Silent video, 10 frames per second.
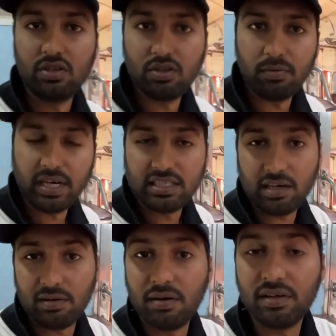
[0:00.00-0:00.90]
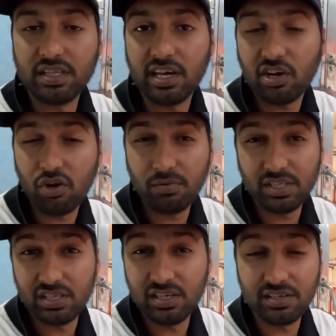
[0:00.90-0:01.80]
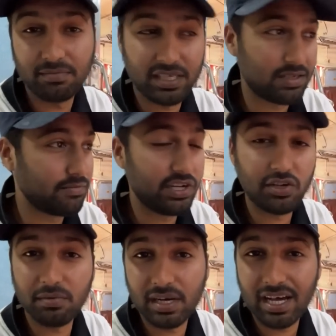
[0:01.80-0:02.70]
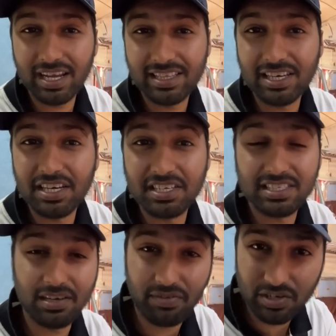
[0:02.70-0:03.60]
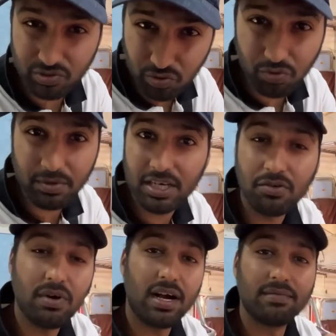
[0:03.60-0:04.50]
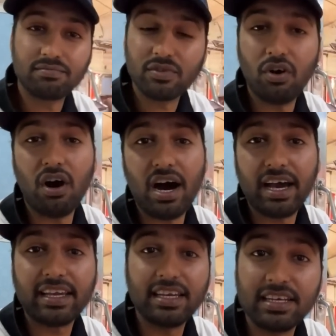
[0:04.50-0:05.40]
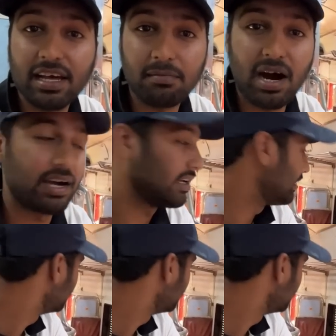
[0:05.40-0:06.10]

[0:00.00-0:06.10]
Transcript: तो भाई साहब देख रहे हो अभी बस हम वीडियो बना रहे थे सफ़र शुरू भी नहीं हुआ तो आ गए किन्नर मांगने